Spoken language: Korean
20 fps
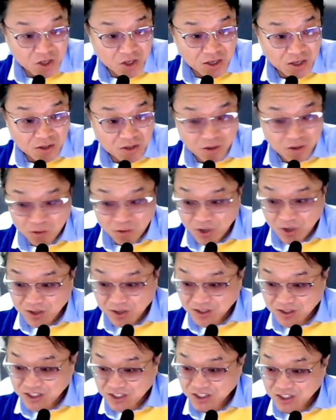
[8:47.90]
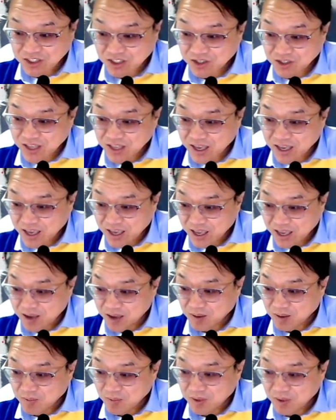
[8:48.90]
KT 같은 경우에는 그
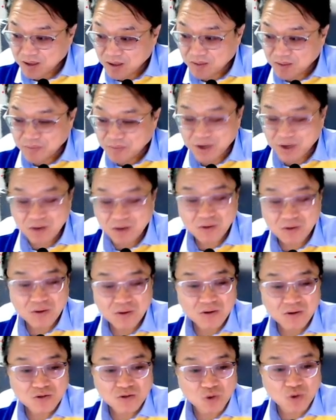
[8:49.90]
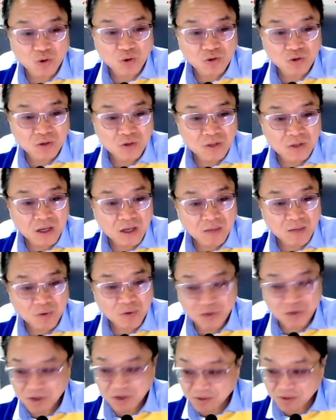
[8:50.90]
이전에 별로 좋은
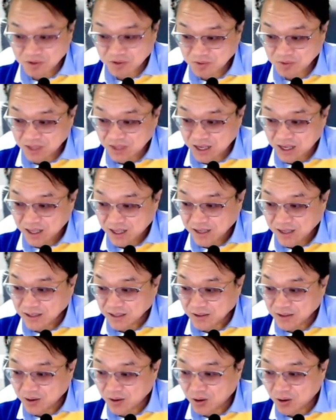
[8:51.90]
아, 포인트가 없습니다.